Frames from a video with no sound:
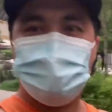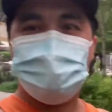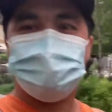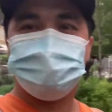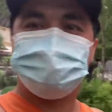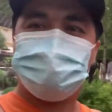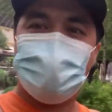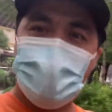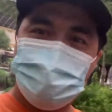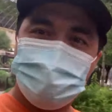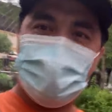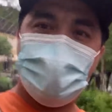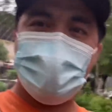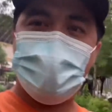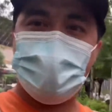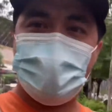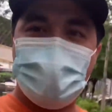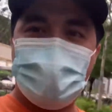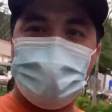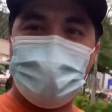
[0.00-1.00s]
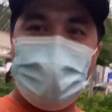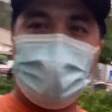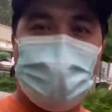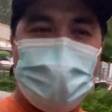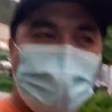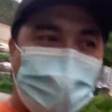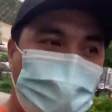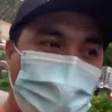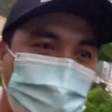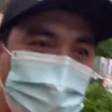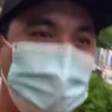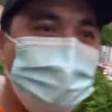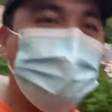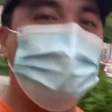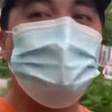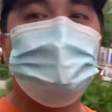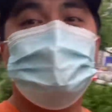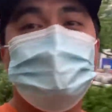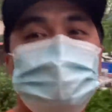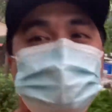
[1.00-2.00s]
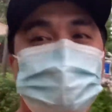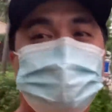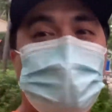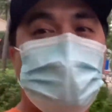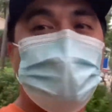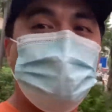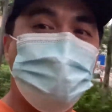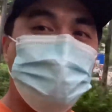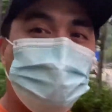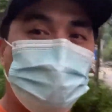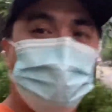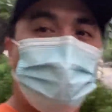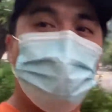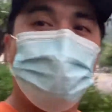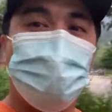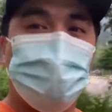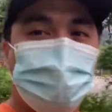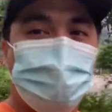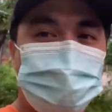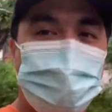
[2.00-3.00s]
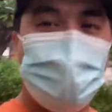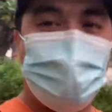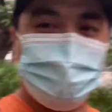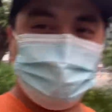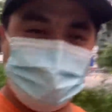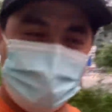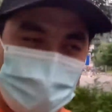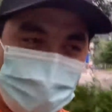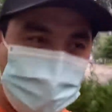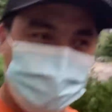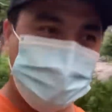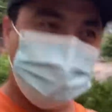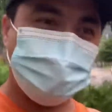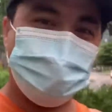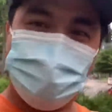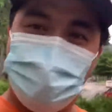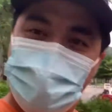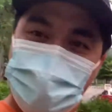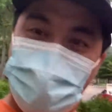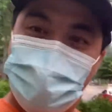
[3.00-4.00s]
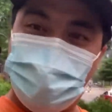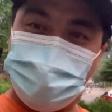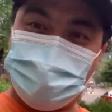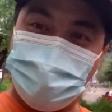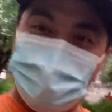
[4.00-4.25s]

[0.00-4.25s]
bye-bye and see you on my next vlog.